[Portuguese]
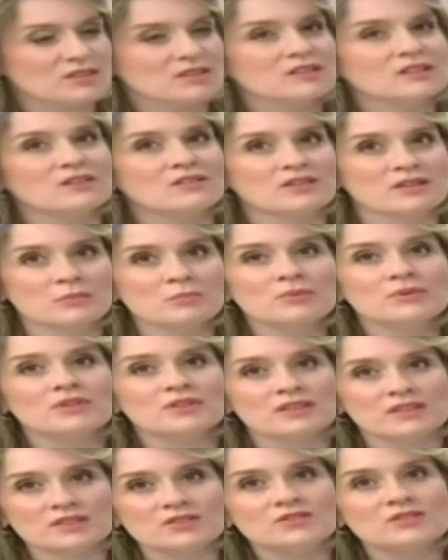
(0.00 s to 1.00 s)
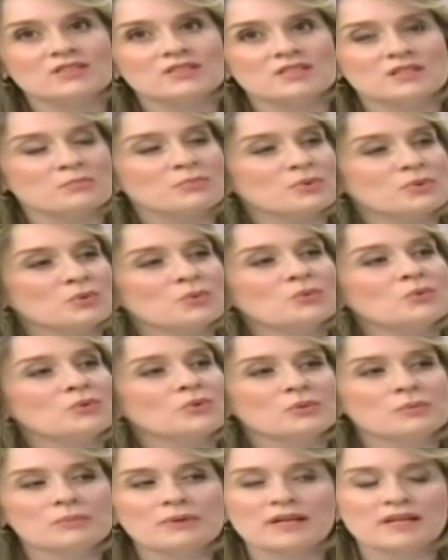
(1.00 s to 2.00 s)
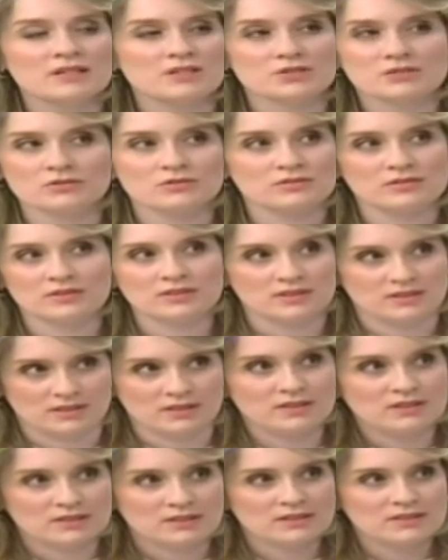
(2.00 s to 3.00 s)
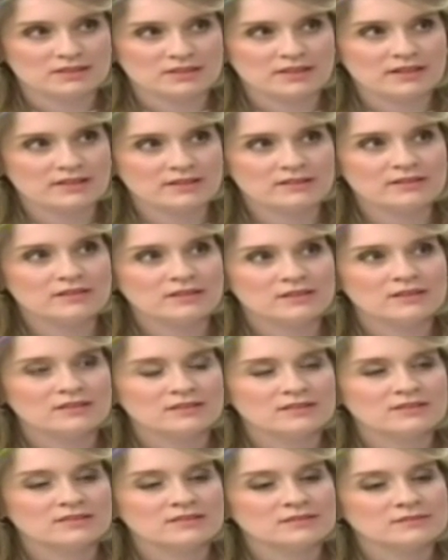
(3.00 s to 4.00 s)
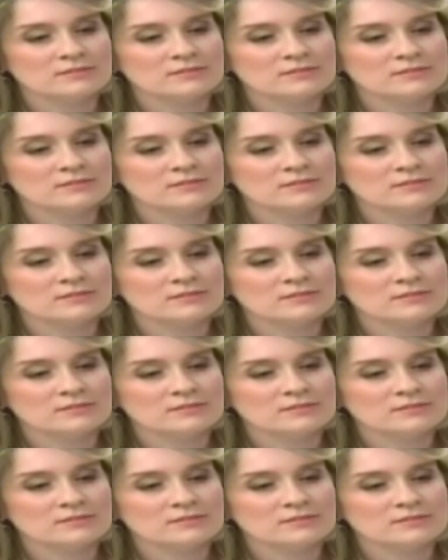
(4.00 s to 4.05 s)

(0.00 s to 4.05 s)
então é importante que você procure o médico. Né? Certo.